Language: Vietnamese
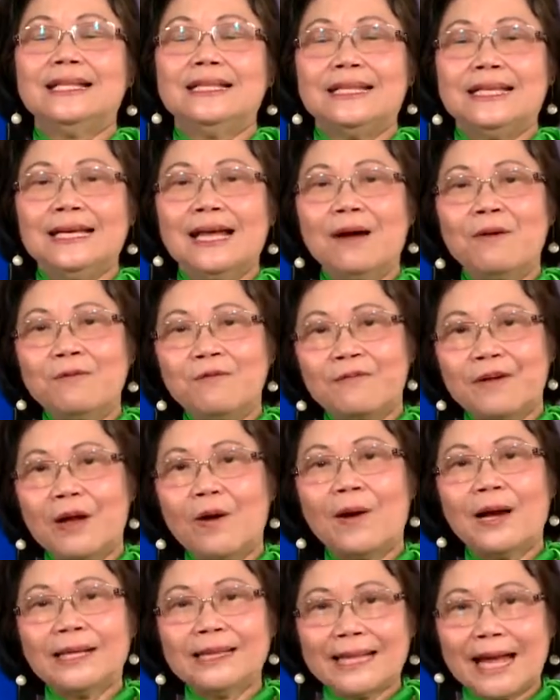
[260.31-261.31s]
thì ông phải
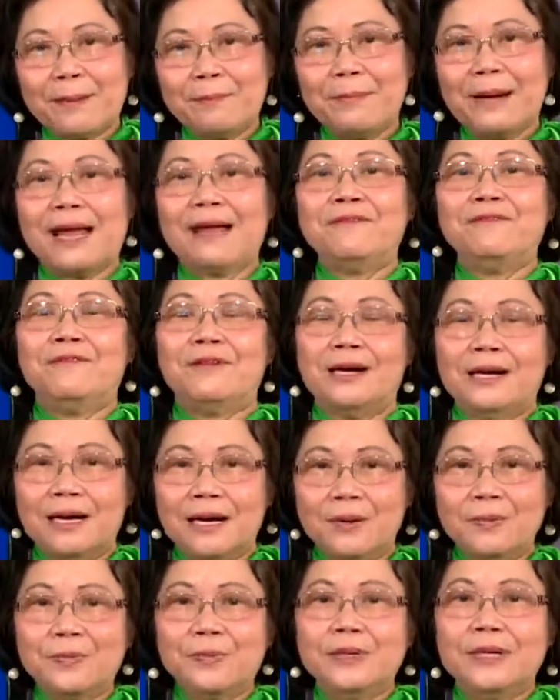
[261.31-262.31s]
hỏi thăm lại vợ
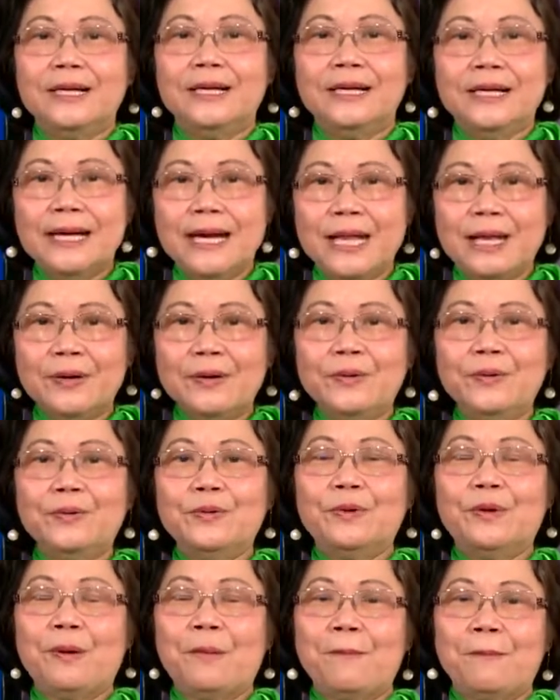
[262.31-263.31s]
ông nếu
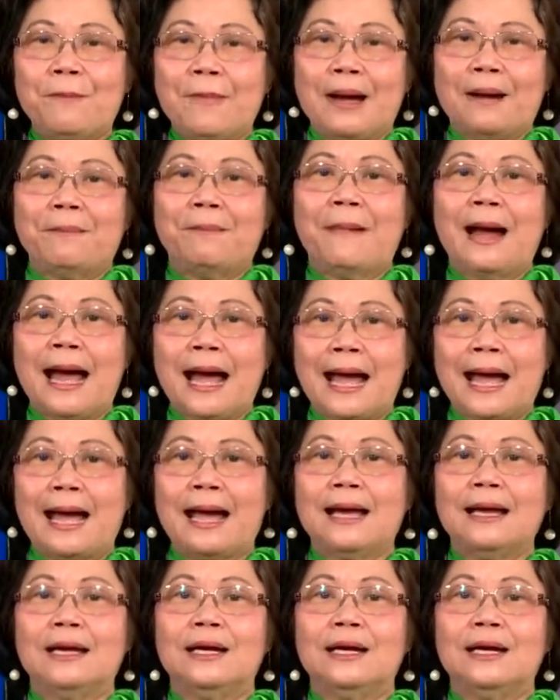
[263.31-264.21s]
mà bà